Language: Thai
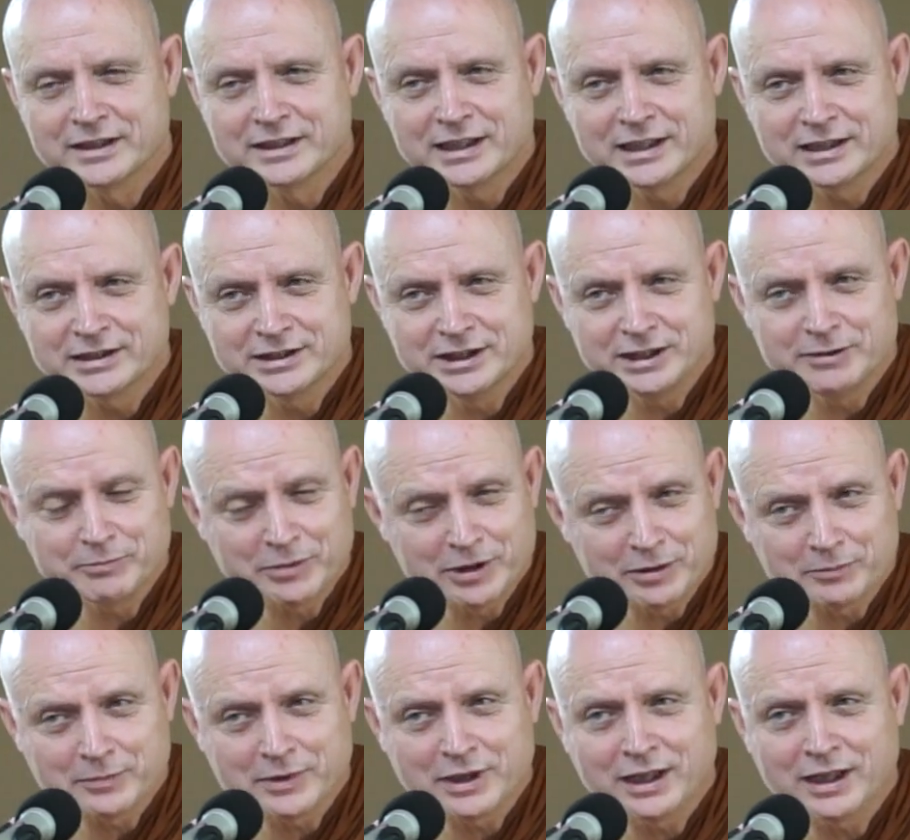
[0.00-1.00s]
อย่างที่พ
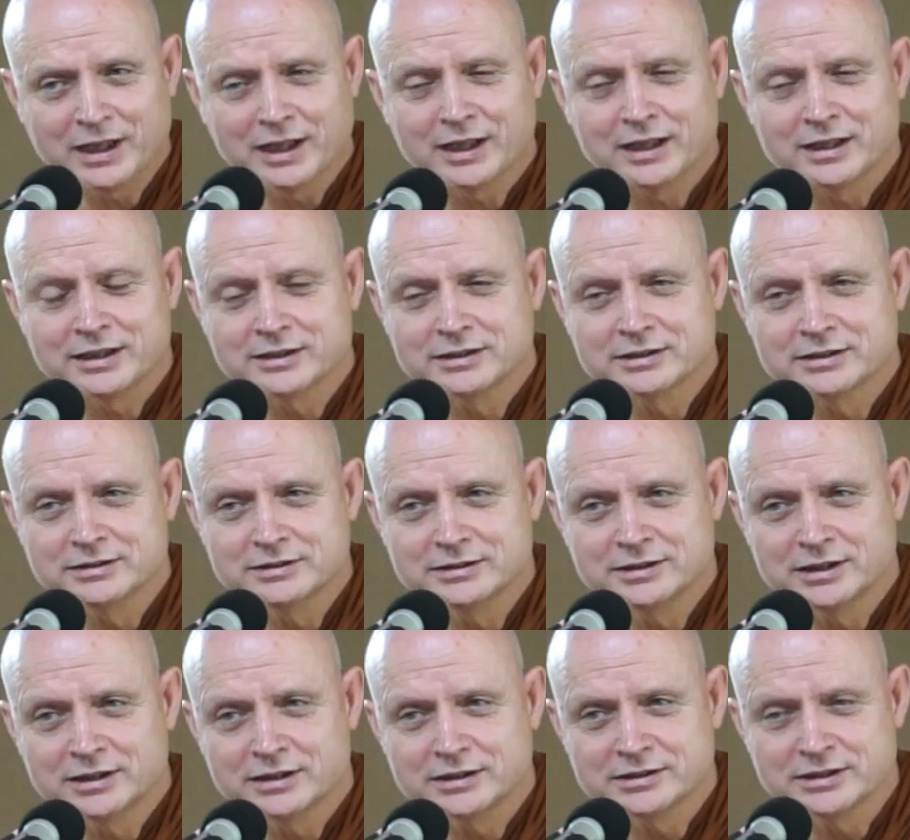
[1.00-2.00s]

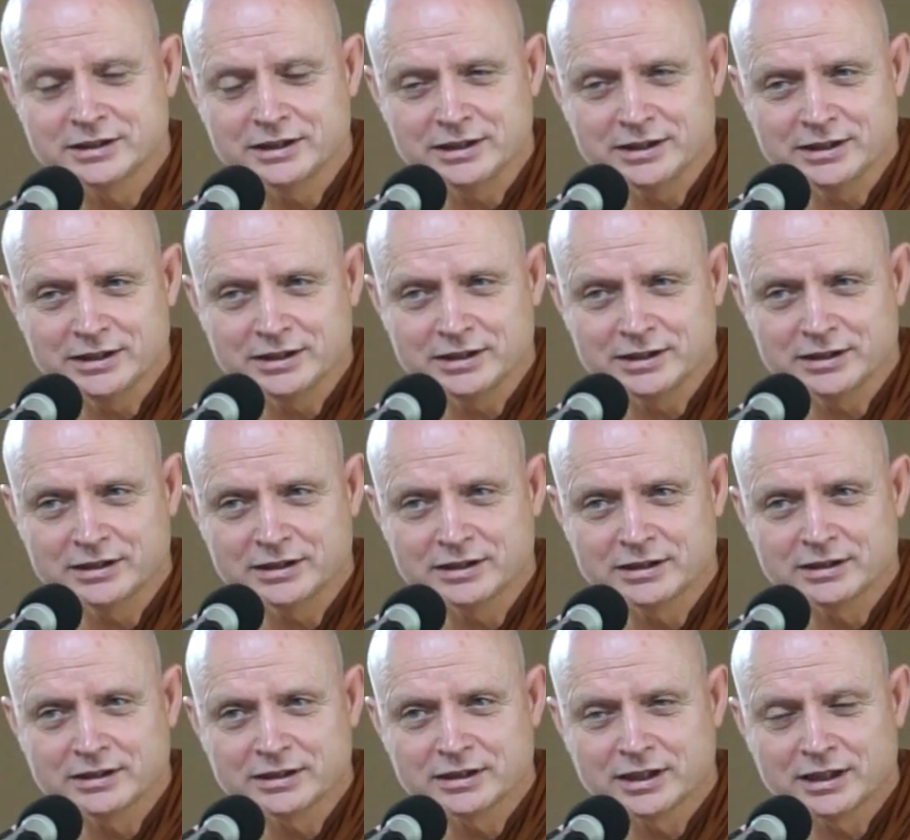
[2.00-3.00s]
มา่าที่
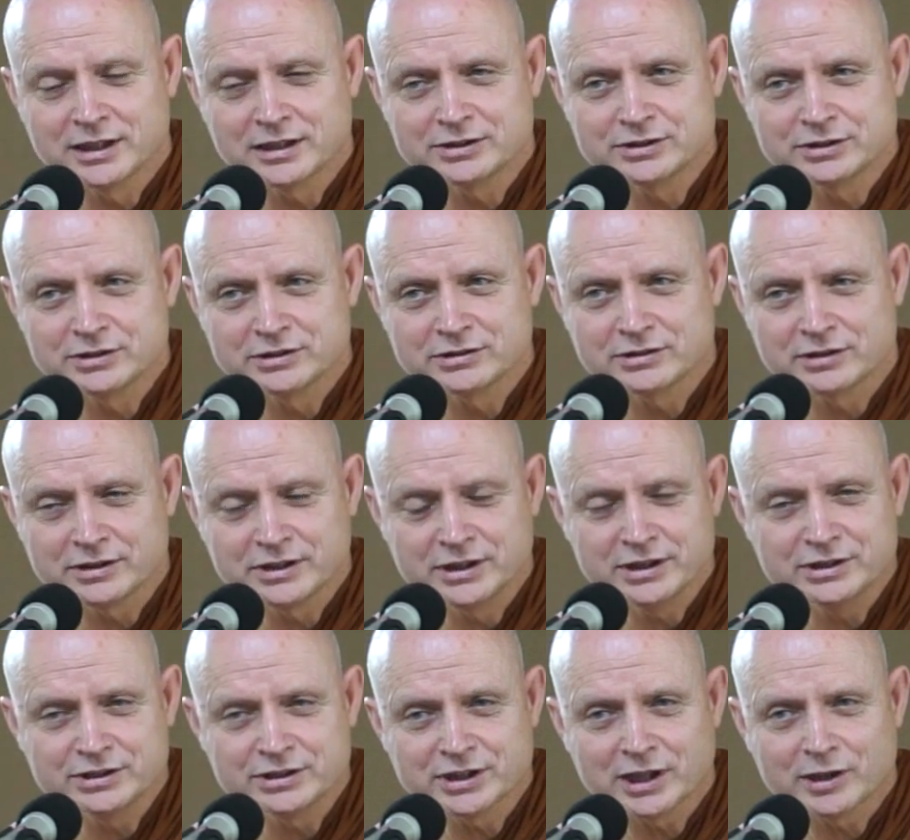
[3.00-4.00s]
ตอนนี้
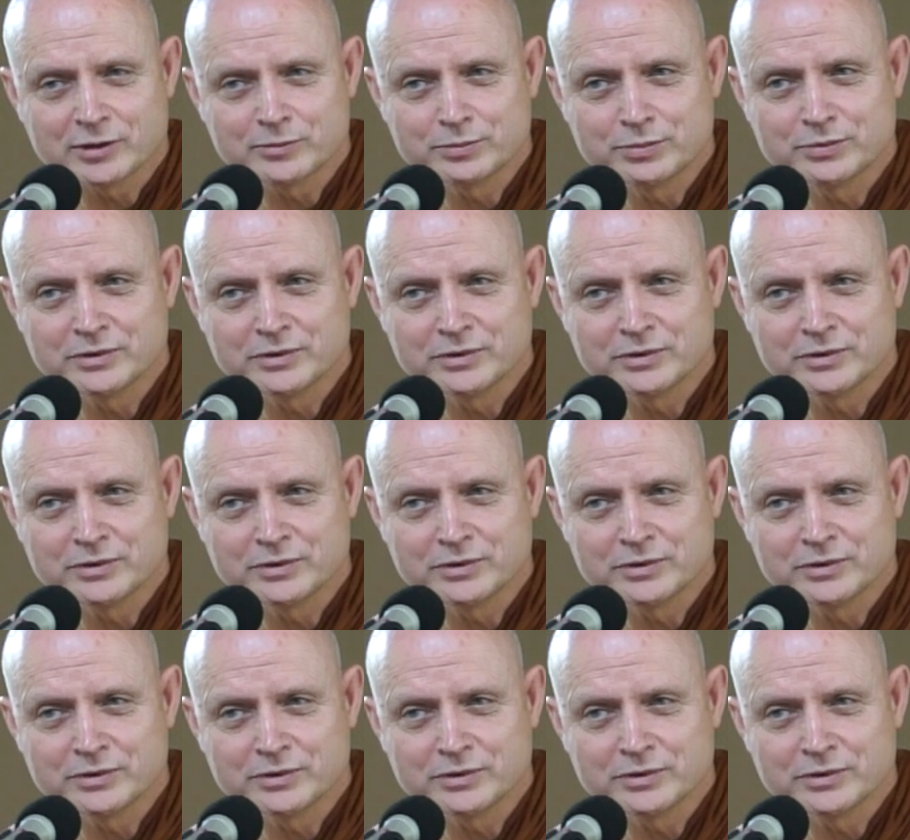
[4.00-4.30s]
ชาว